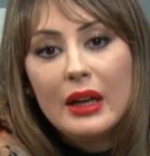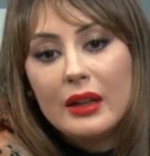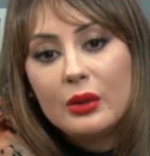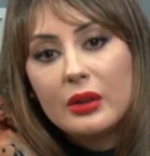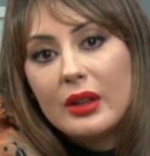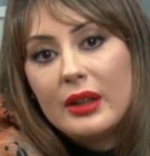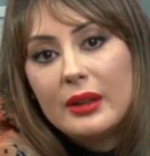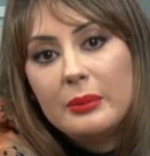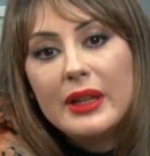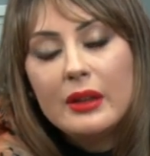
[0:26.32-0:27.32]
دونك
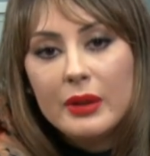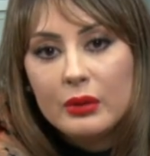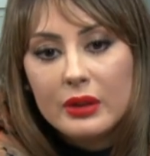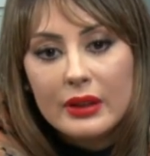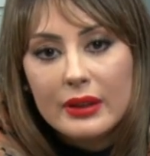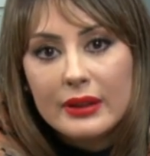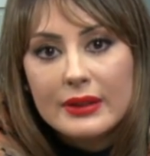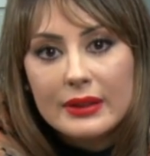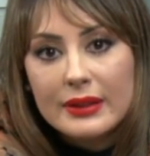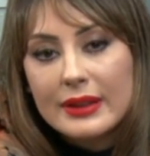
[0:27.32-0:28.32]
آه بنادم عنده آه،
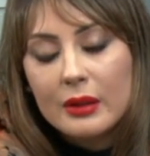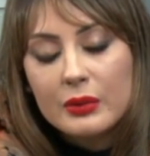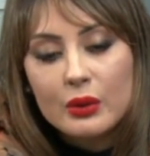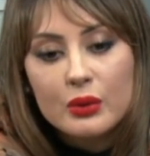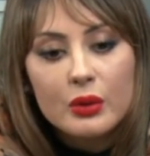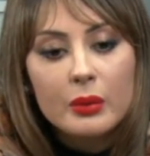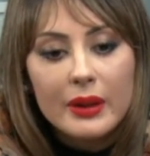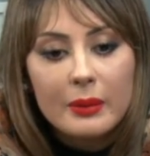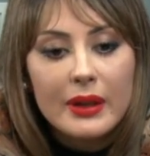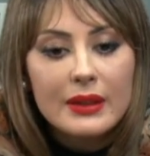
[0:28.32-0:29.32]
اضطراب التوتر
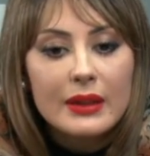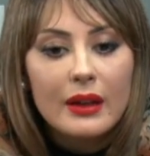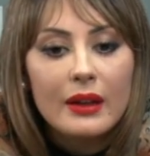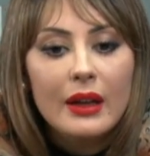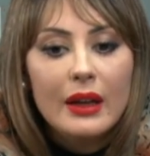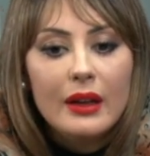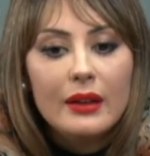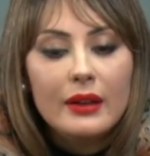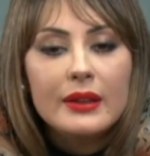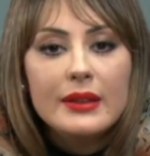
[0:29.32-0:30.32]
بعض المرات راه
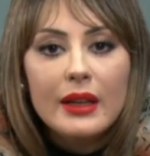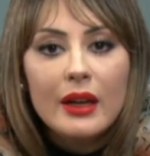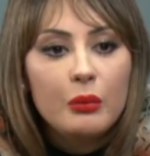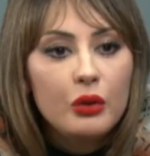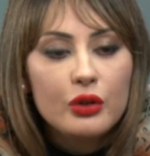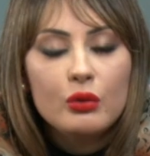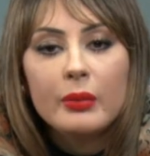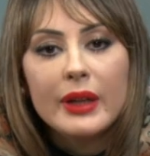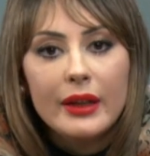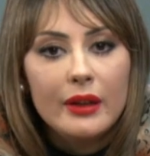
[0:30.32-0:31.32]
آه، اكتئاب ولا شنو
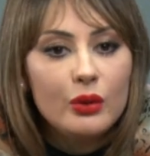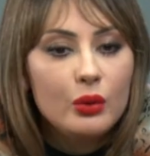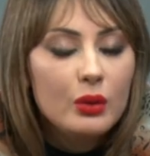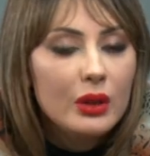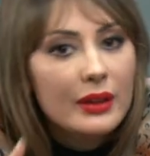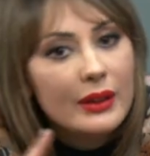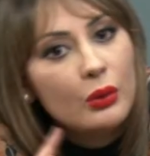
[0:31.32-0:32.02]
ما كان عنده آه،